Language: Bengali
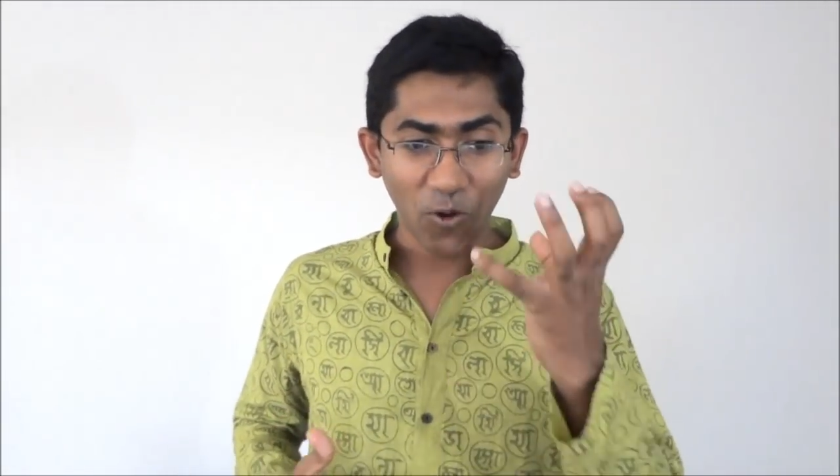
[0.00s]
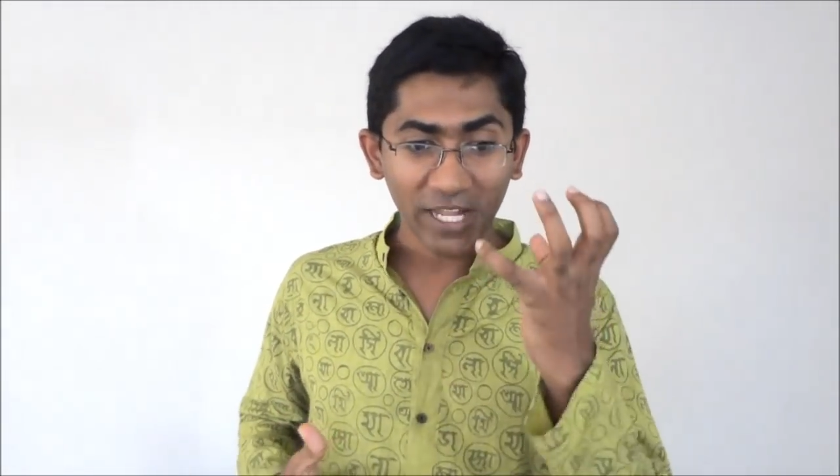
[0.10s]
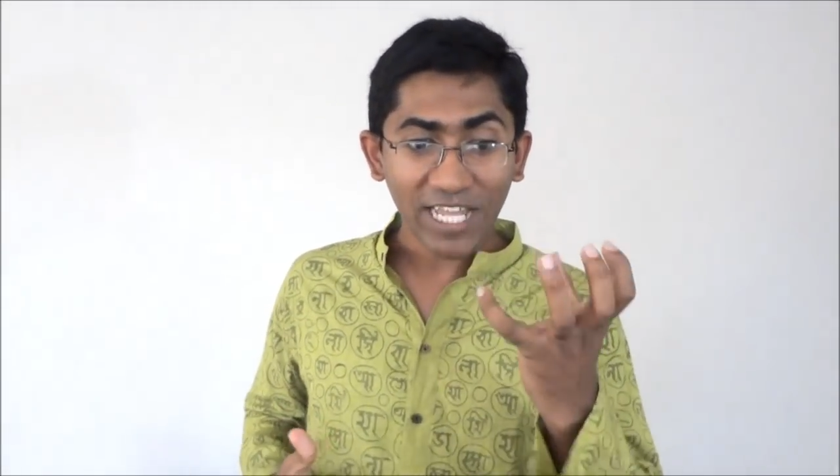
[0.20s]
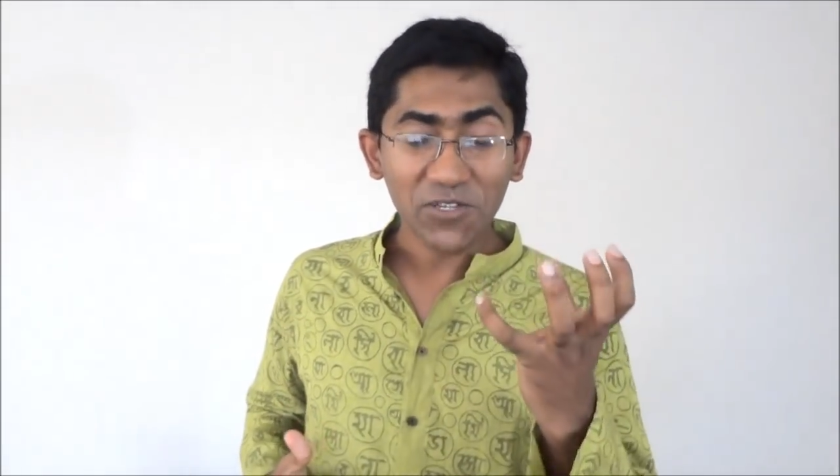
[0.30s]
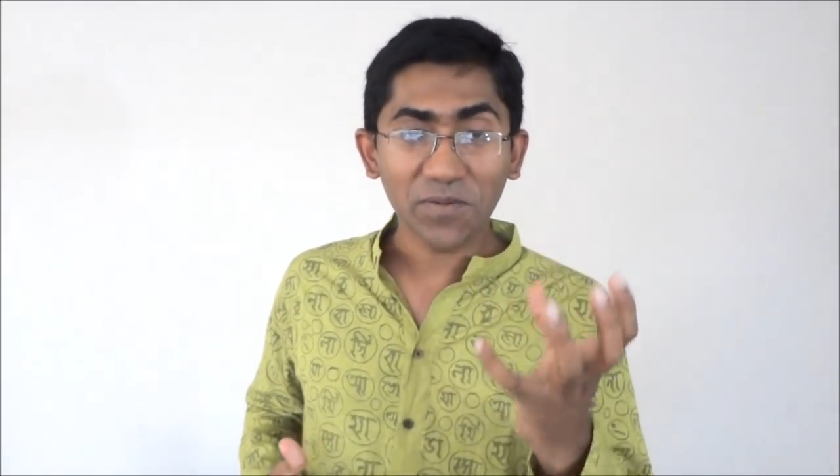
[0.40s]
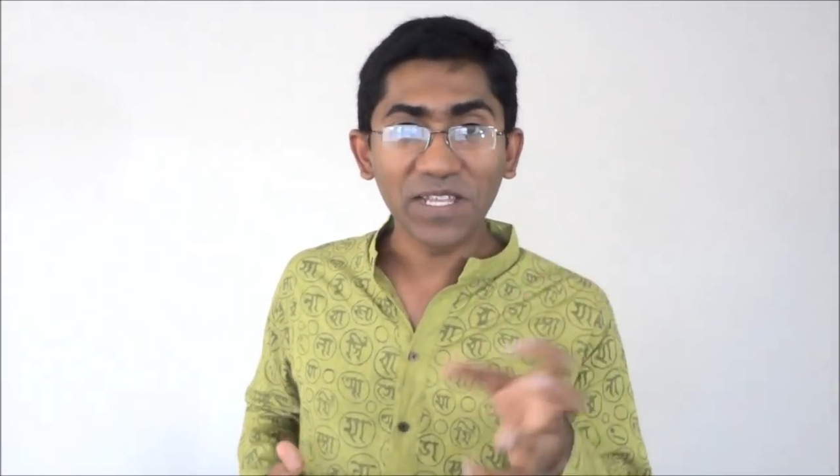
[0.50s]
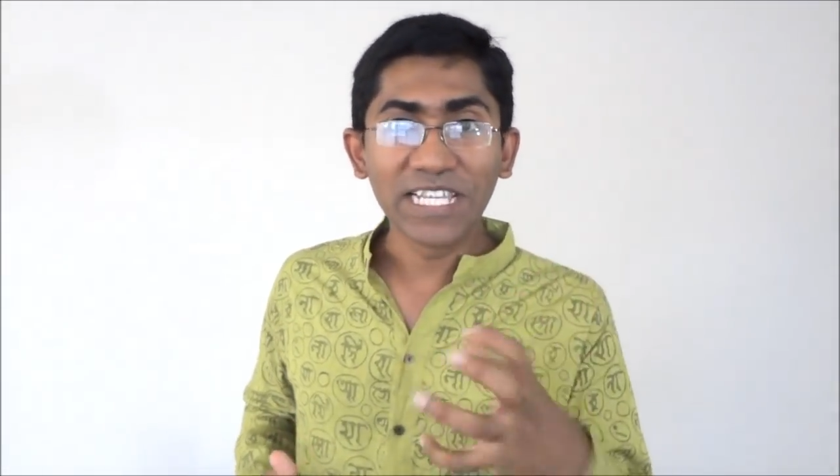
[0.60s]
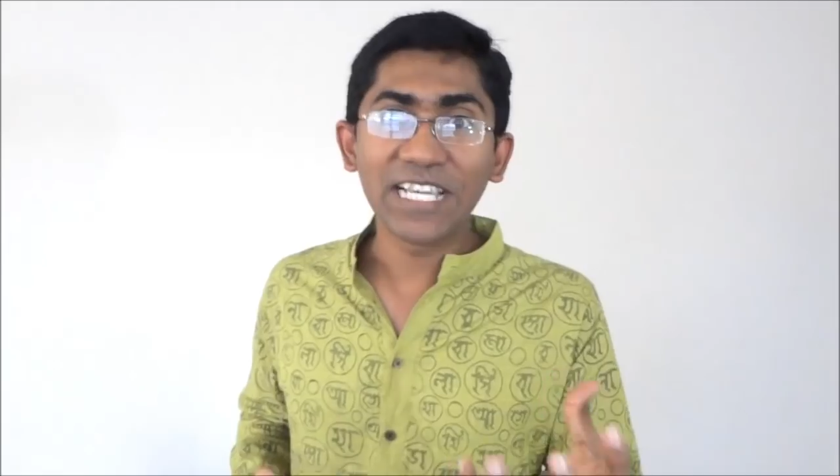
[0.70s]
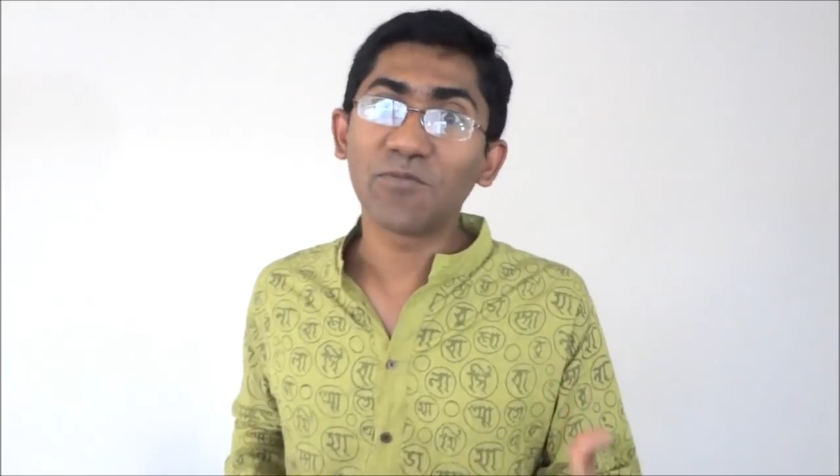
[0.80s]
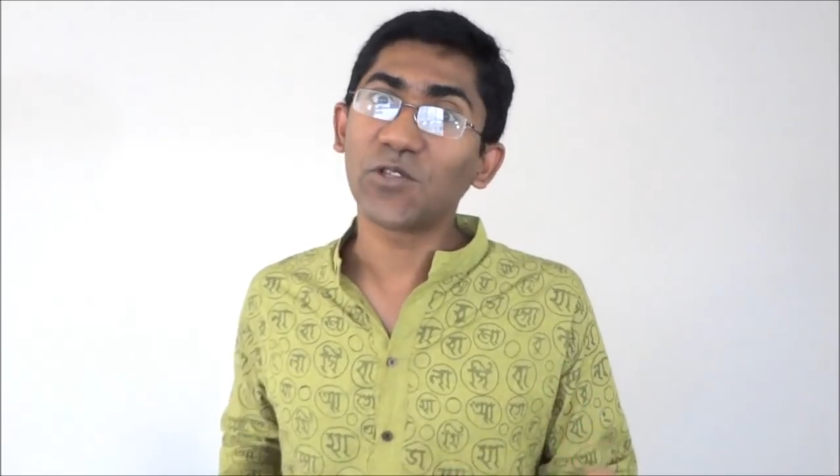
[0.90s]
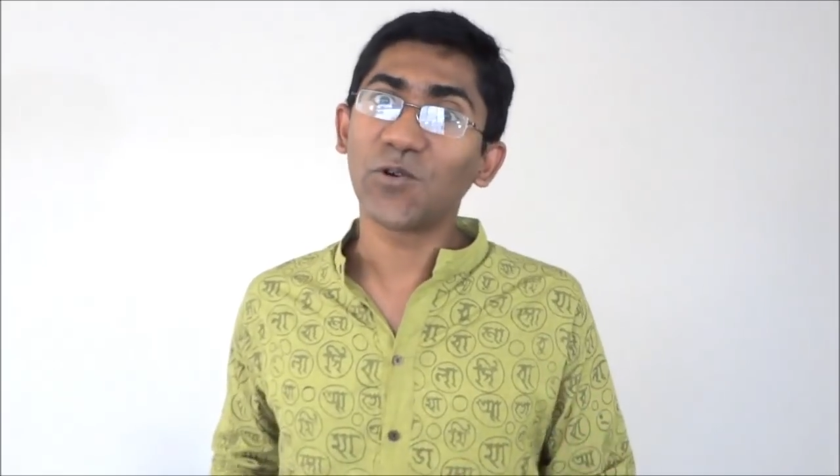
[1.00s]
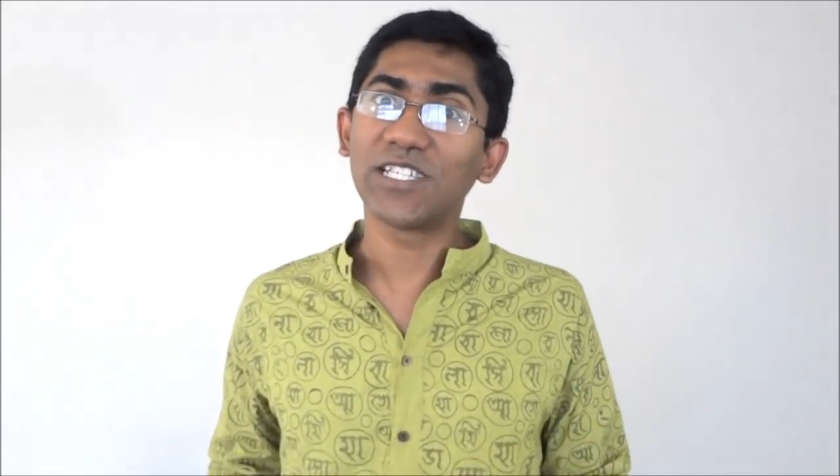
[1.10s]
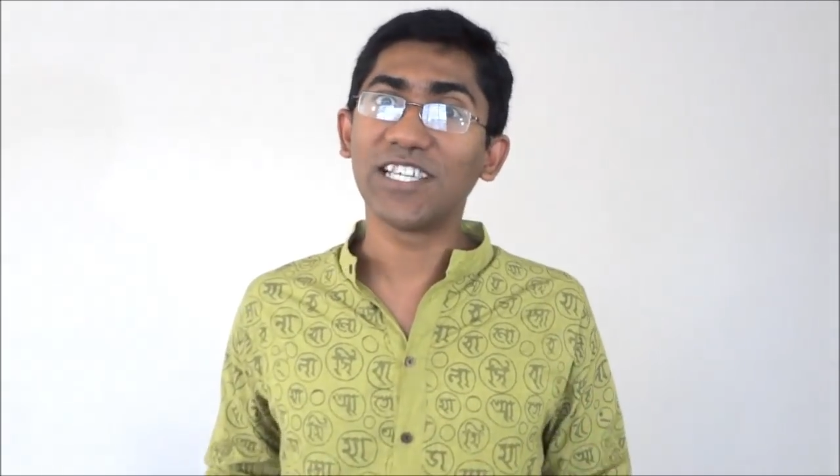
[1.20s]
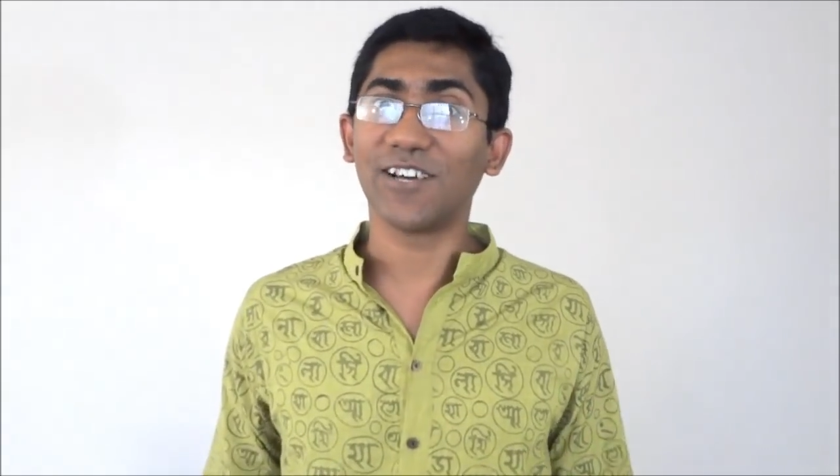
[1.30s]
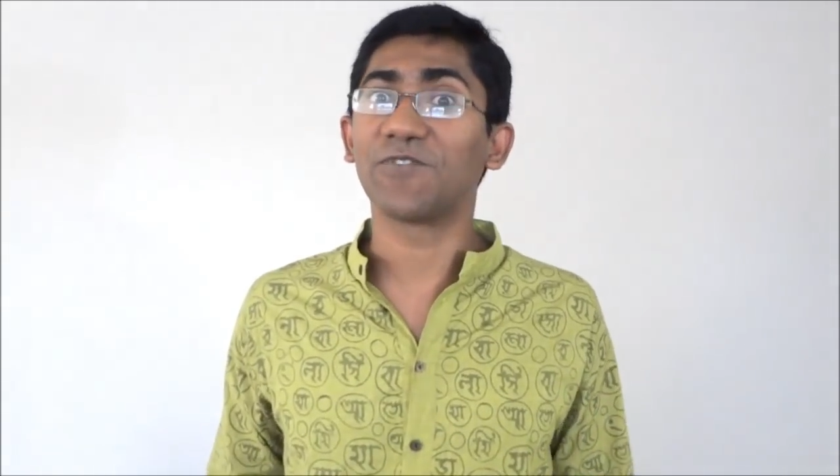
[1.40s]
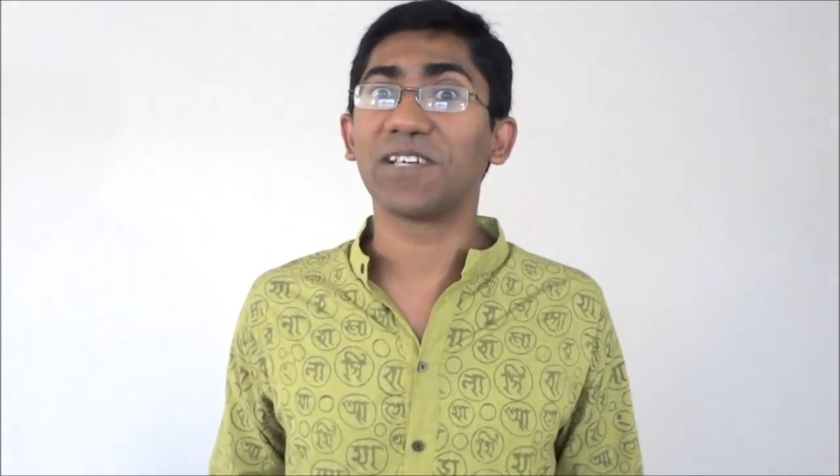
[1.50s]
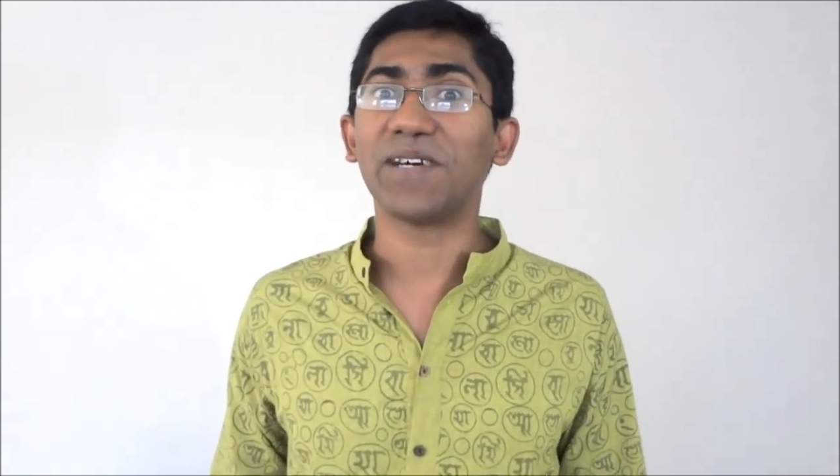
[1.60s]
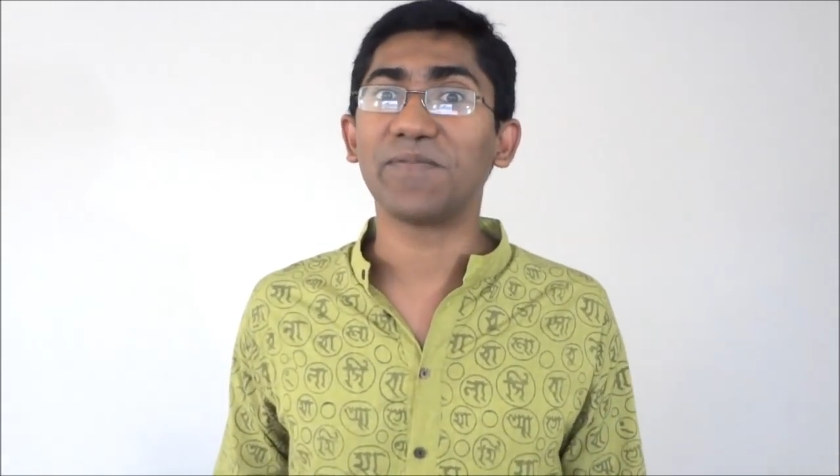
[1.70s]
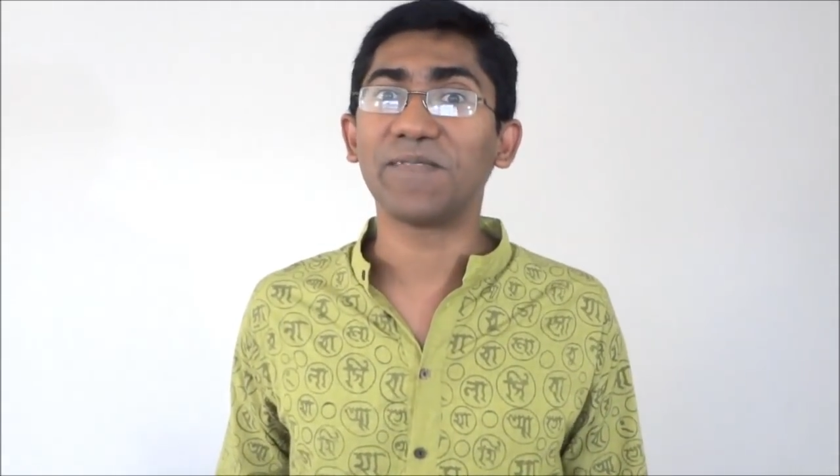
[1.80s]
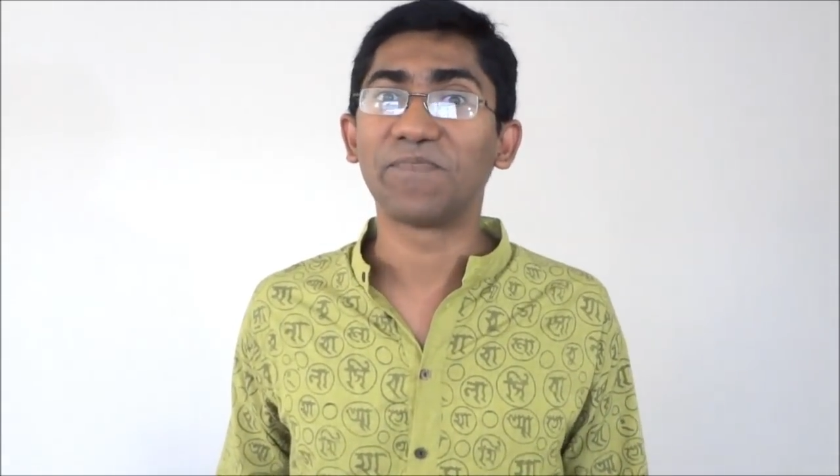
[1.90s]
অনেক কিছু আপনি নিজের মতো করে চিন্তা করতে
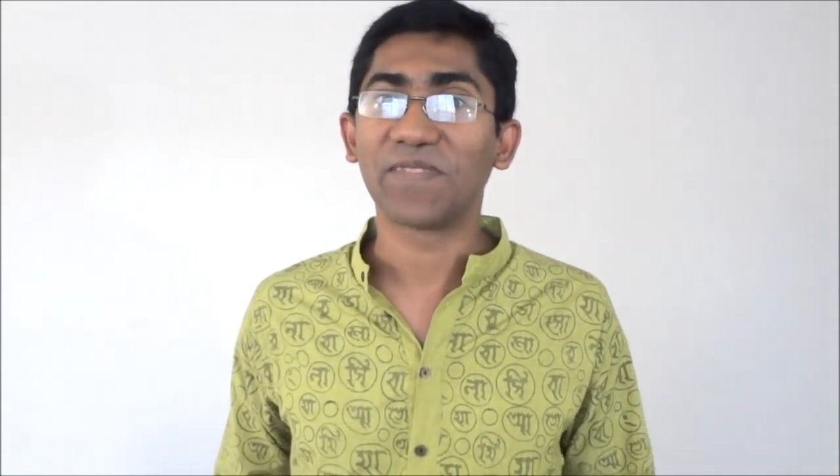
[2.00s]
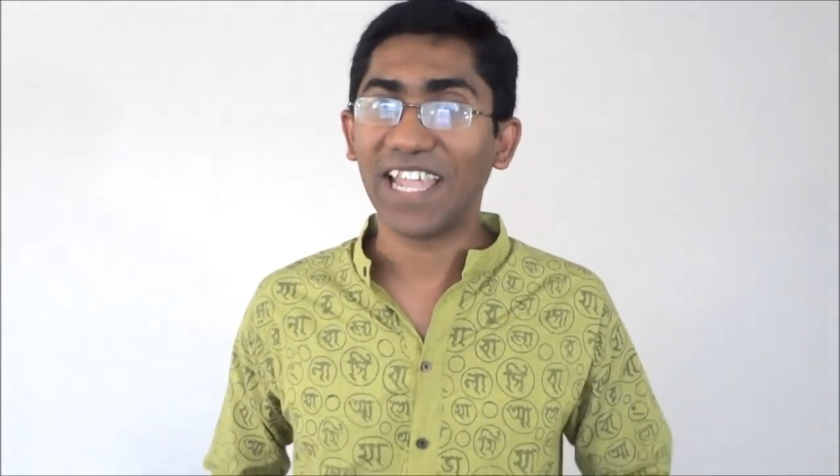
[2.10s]
পারবেন